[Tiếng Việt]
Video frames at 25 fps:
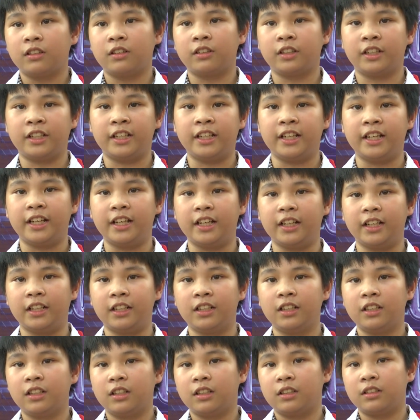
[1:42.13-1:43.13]
Thì
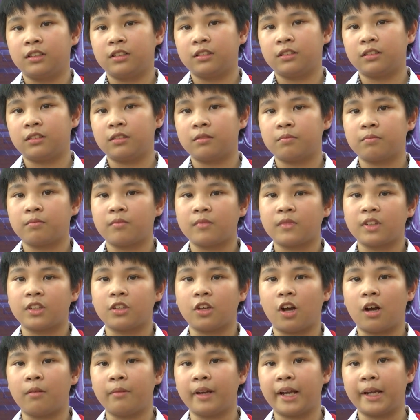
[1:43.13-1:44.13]

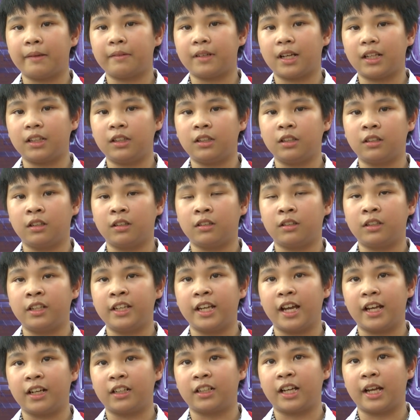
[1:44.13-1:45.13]
nhóm em đã thực
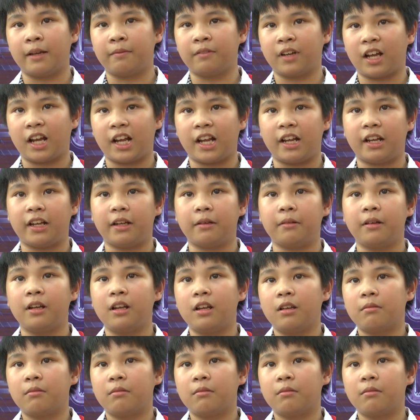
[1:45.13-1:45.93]
hiện game này